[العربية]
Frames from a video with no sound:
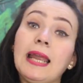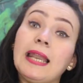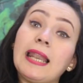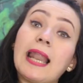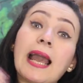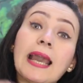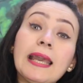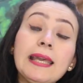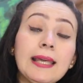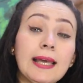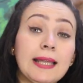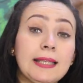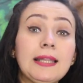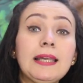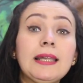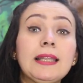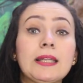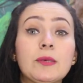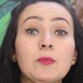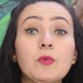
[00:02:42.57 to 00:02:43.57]
الحقيقه ان
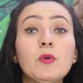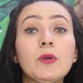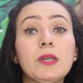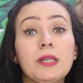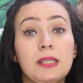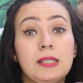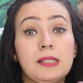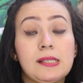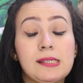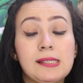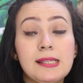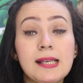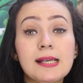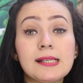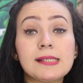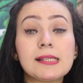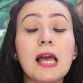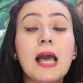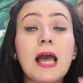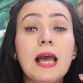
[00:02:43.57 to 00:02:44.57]
احنا ممكن
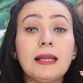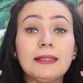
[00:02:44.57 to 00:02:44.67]
السناكس